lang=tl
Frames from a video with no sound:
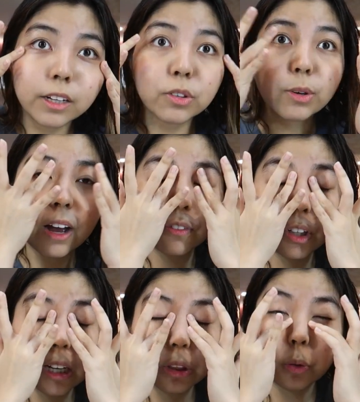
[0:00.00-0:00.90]
So,
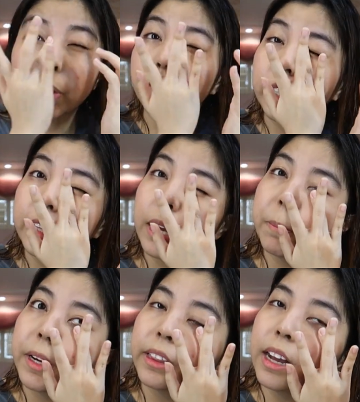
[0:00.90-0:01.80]
after ng toner,
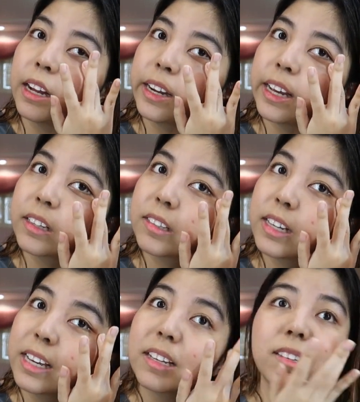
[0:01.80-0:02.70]
dapat ang next
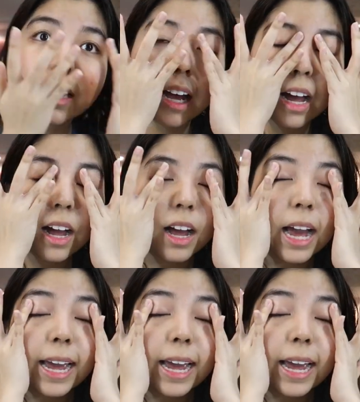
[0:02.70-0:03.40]
is the